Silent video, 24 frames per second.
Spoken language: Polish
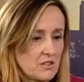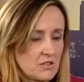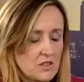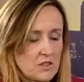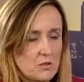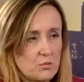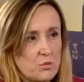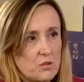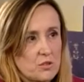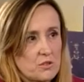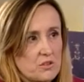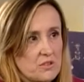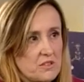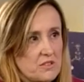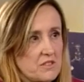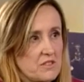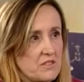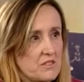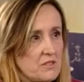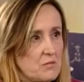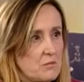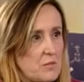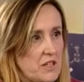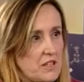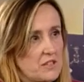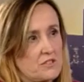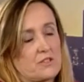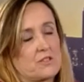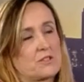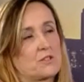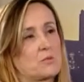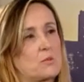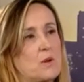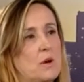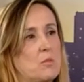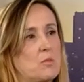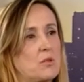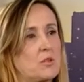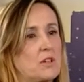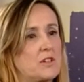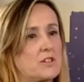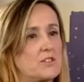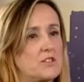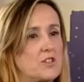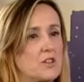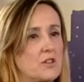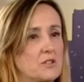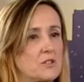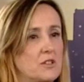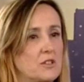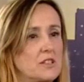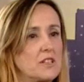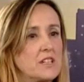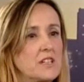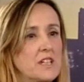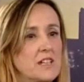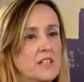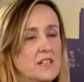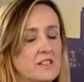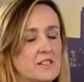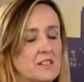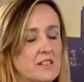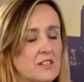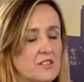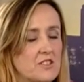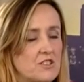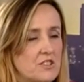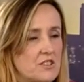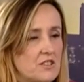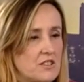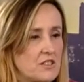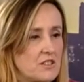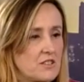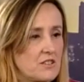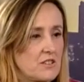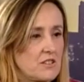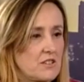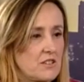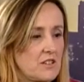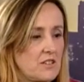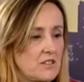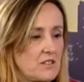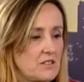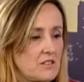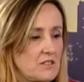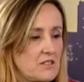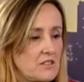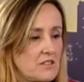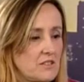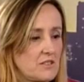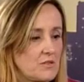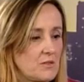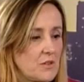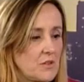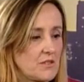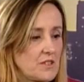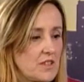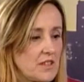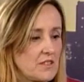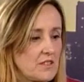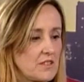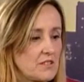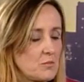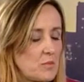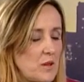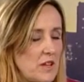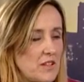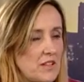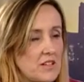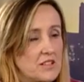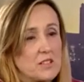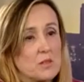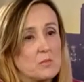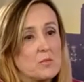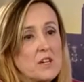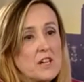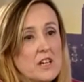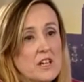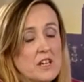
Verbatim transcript: tej pory bardzo słabo leczony, też y, jest związany z paleniem.